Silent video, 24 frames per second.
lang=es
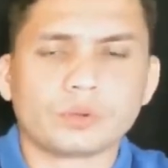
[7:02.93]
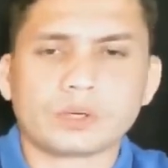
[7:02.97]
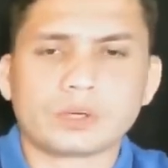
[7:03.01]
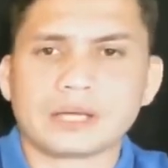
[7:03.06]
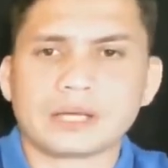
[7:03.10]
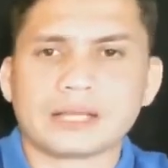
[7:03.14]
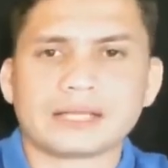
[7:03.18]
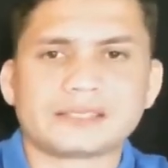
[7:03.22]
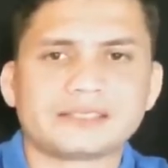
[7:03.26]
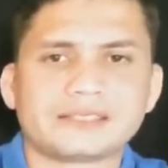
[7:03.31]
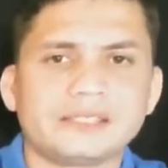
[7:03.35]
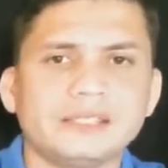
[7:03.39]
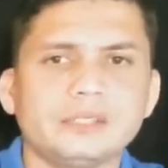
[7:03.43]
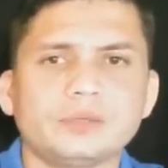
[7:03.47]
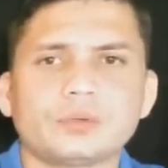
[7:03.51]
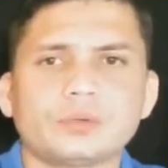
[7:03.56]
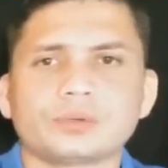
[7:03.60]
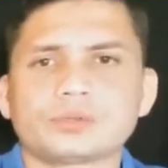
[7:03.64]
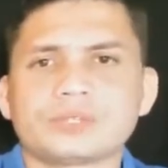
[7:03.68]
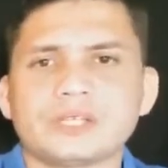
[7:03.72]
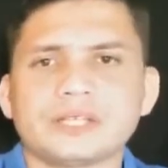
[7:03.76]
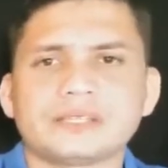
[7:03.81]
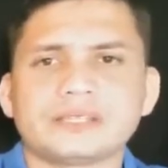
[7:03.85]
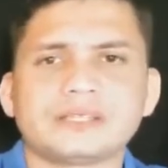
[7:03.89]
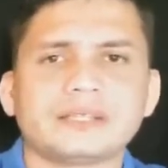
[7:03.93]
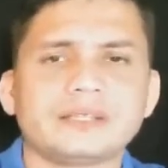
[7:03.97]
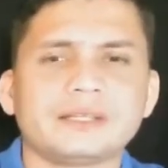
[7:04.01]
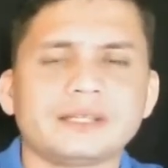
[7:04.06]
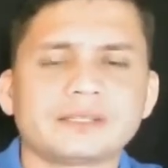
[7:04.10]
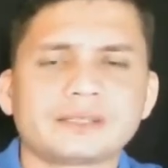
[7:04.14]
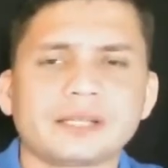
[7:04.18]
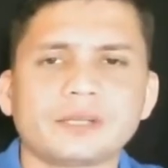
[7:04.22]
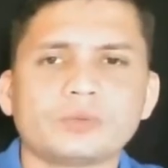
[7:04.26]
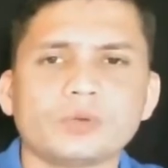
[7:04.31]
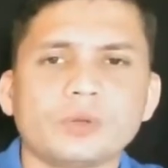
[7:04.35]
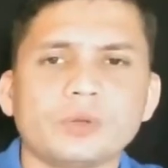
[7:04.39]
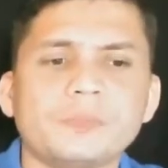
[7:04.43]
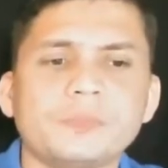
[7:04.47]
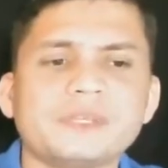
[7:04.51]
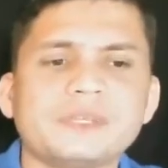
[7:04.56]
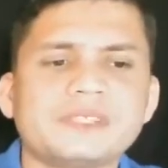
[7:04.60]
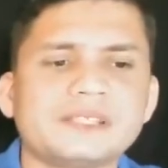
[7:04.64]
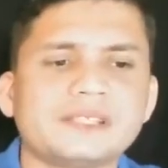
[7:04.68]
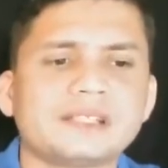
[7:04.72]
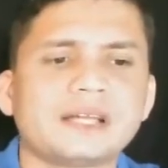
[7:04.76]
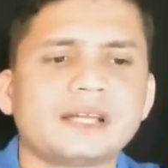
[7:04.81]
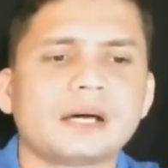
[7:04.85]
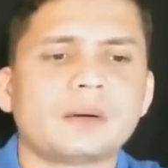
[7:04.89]
Cada 5, 7, 10 años él
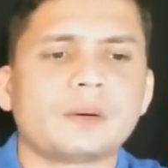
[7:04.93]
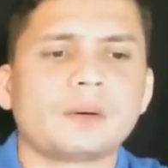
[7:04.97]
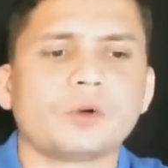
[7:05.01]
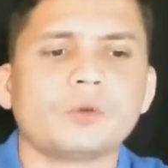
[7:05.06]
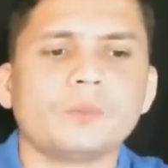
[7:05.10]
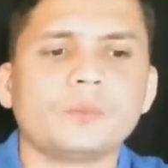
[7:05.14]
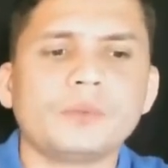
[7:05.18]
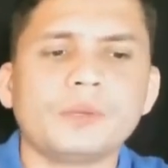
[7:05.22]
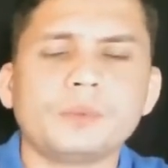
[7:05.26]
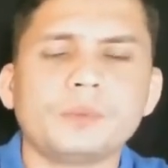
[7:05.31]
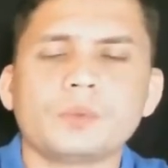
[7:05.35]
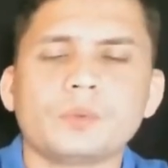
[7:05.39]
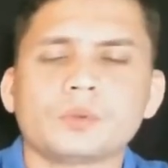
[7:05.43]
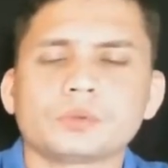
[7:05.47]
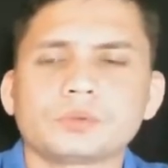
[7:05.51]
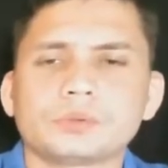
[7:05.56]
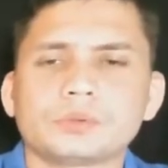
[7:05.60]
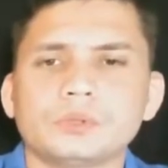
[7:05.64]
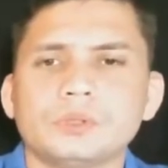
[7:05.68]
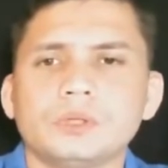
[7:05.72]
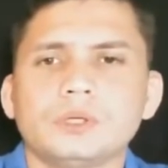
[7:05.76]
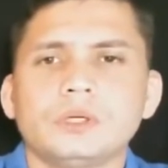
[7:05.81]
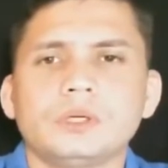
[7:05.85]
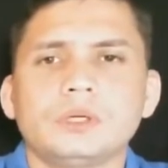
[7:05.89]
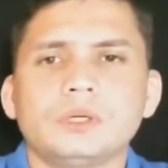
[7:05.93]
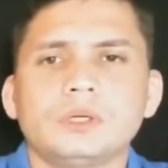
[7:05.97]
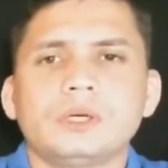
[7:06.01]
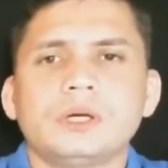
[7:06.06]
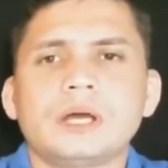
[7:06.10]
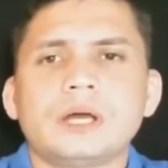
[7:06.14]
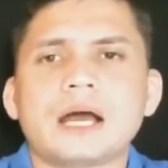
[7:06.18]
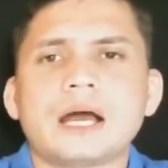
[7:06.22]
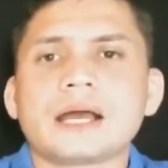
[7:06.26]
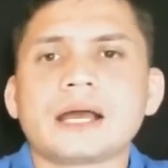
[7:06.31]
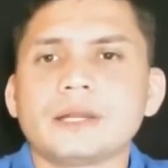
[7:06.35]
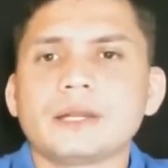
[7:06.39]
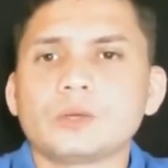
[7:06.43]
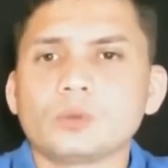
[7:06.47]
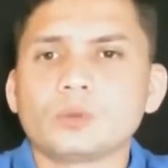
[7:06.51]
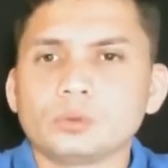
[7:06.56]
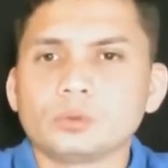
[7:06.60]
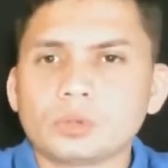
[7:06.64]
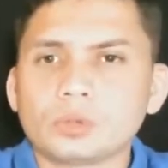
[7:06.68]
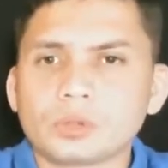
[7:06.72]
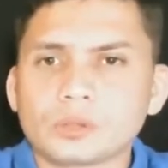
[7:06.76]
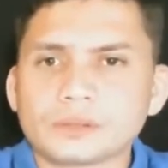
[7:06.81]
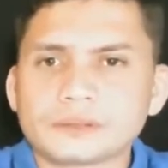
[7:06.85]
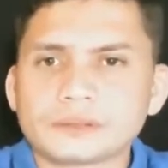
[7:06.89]
visitaba a los mismos
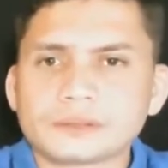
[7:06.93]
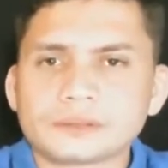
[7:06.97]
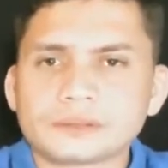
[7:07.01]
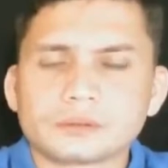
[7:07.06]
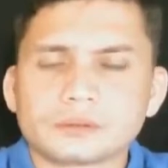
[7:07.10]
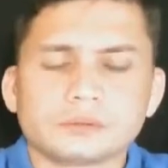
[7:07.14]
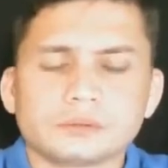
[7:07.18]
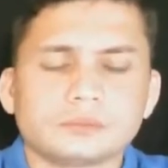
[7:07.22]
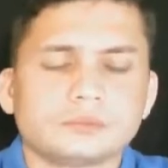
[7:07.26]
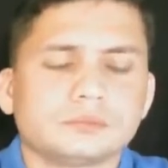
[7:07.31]
agricultores.